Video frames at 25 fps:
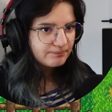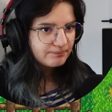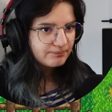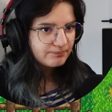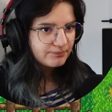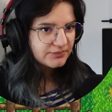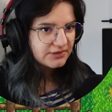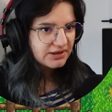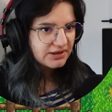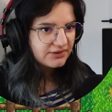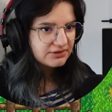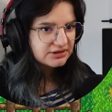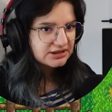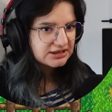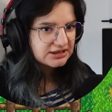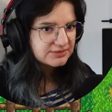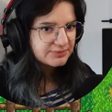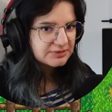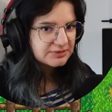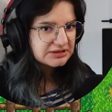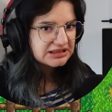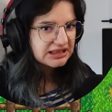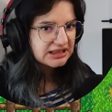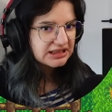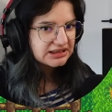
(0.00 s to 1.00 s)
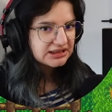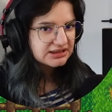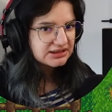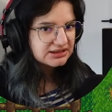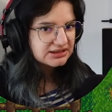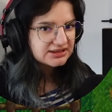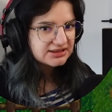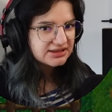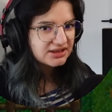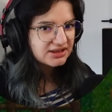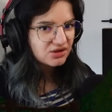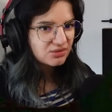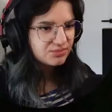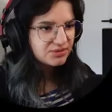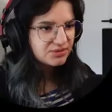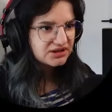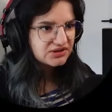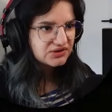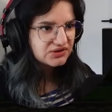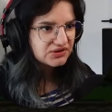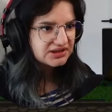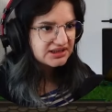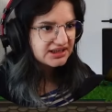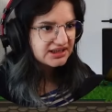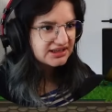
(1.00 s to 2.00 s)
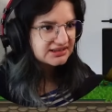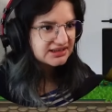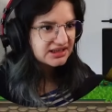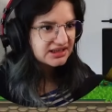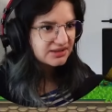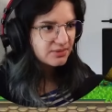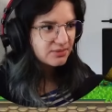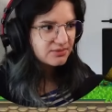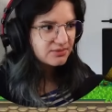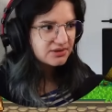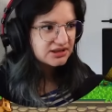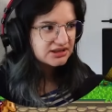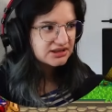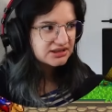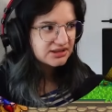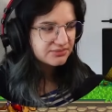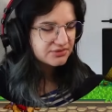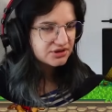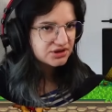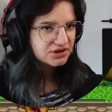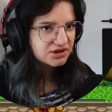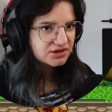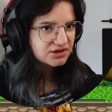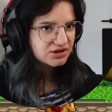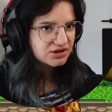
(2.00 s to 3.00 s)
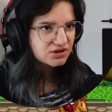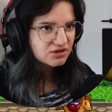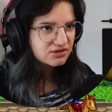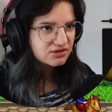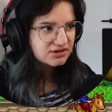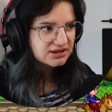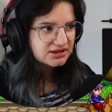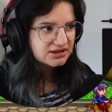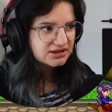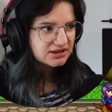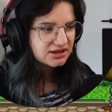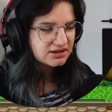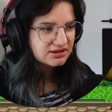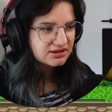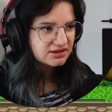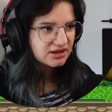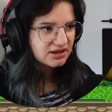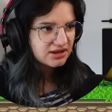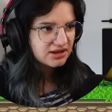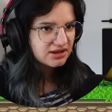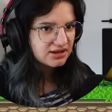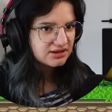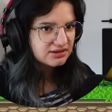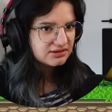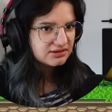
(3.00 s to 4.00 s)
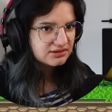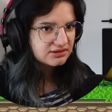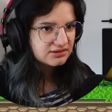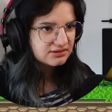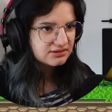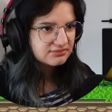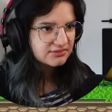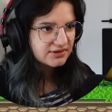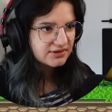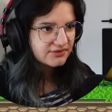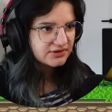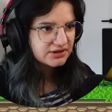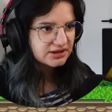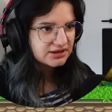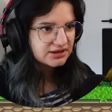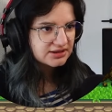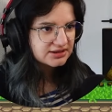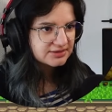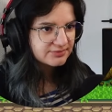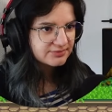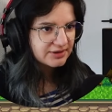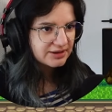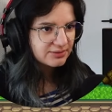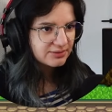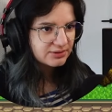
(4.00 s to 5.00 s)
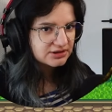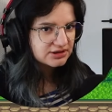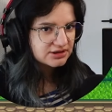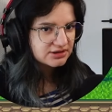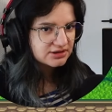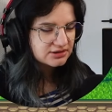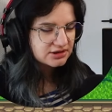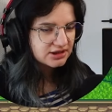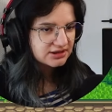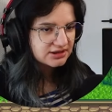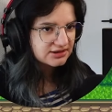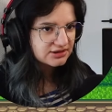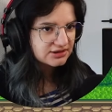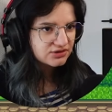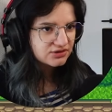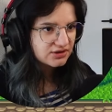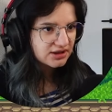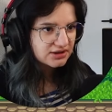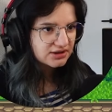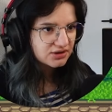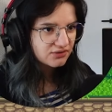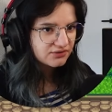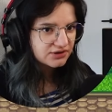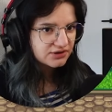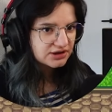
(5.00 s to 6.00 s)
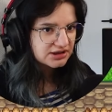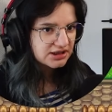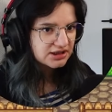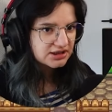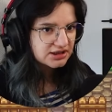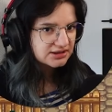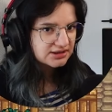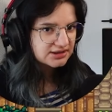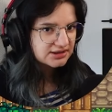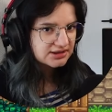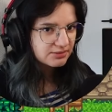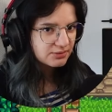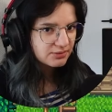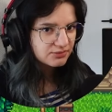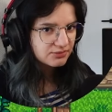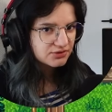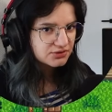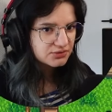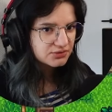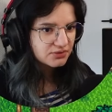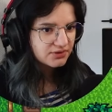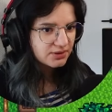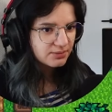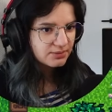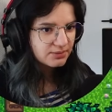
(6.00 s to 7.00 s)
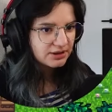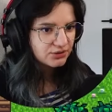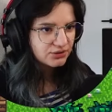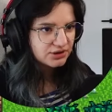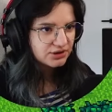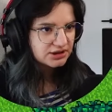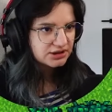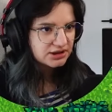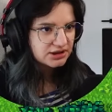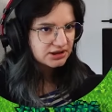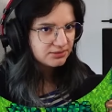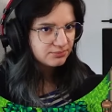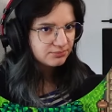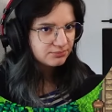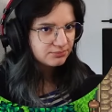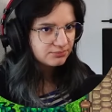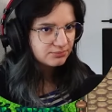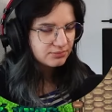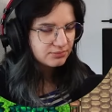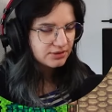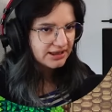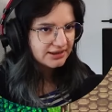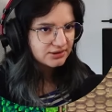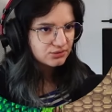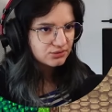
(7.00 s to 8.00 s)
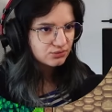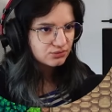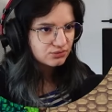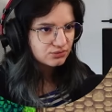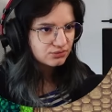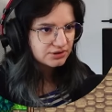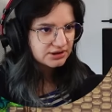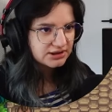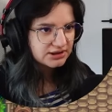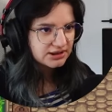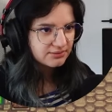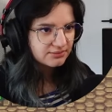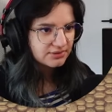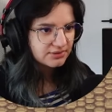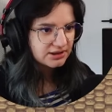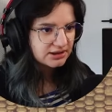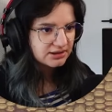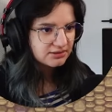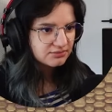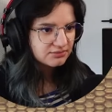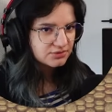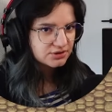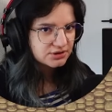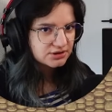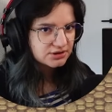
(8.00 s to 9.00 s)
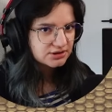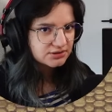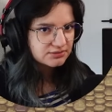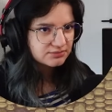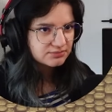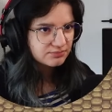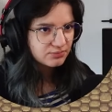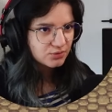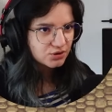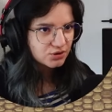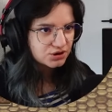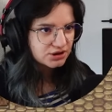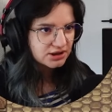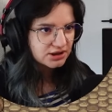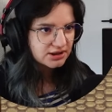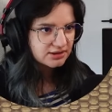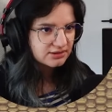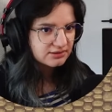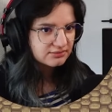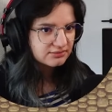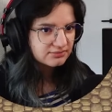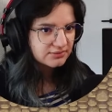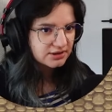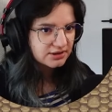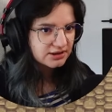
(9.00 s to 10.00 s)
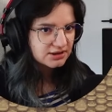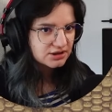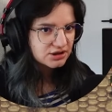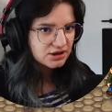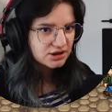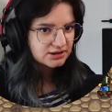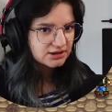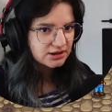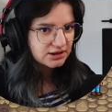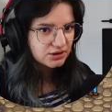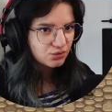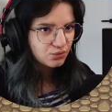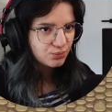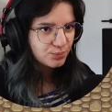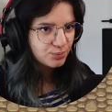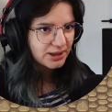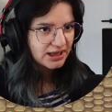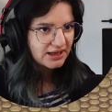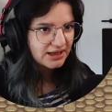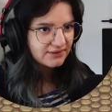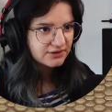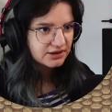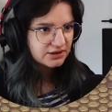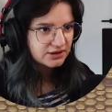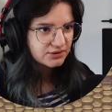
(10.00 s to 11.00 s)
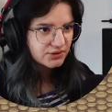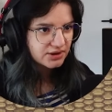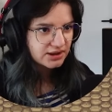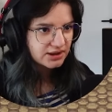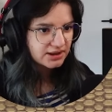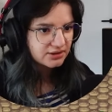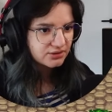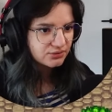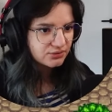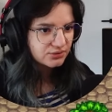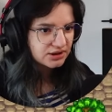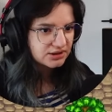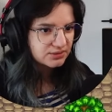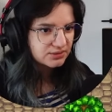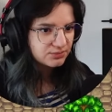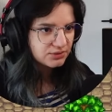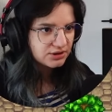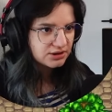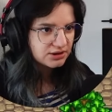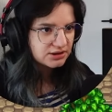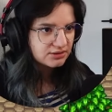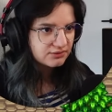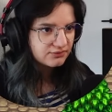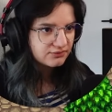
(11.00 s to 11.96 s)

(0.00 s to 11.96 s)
Nawet jak specjalnie nic nie robię, to i tak zarabiam jakieś tam 3000 dziennie, nawet jak nie zbieram jakichś żadnych dodatkowych rzeczy na samym dosłownie majonezie i mleku i tam jakimś, może jakiejś jednej uprawie, która akurat mi